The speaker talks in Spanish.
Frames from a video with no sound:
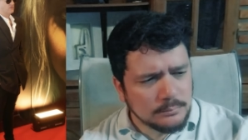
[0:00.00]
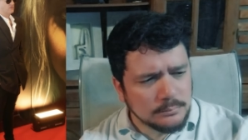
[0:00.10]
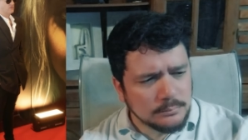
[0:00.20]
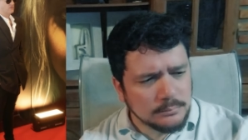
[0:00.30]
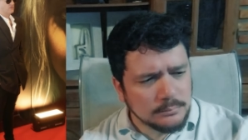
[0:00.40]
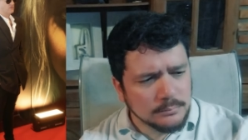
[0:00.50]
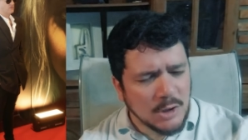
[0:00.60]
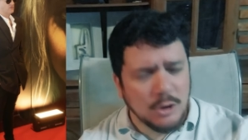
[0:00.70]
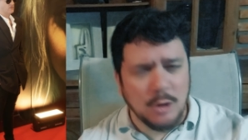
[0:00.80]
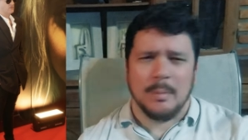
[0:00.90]
Lo mismo
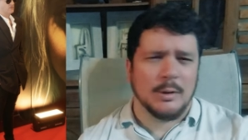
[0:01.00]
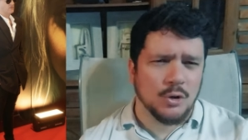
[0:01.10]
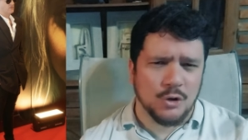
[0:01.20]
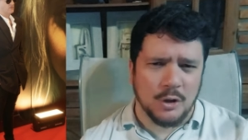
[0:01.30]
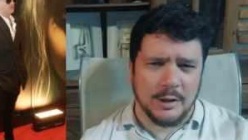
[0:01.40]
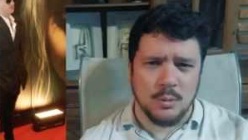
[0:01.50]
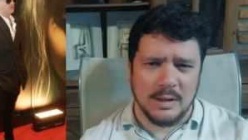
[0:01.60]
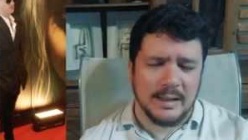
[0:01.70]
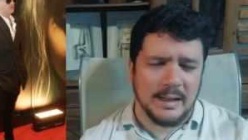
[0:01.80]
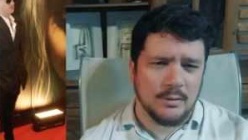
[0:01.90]
pasó con Joker 1, así
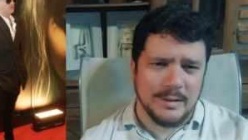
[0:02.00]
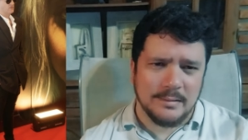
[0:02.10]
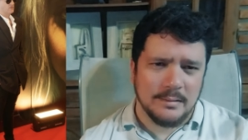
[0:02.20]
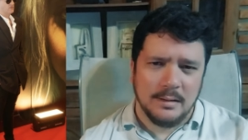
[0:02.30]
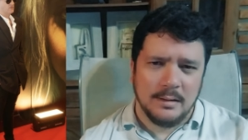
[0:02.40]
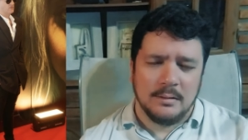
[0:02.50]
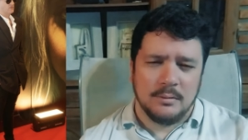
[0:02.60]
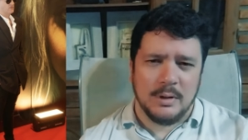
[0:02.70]
que no es, no es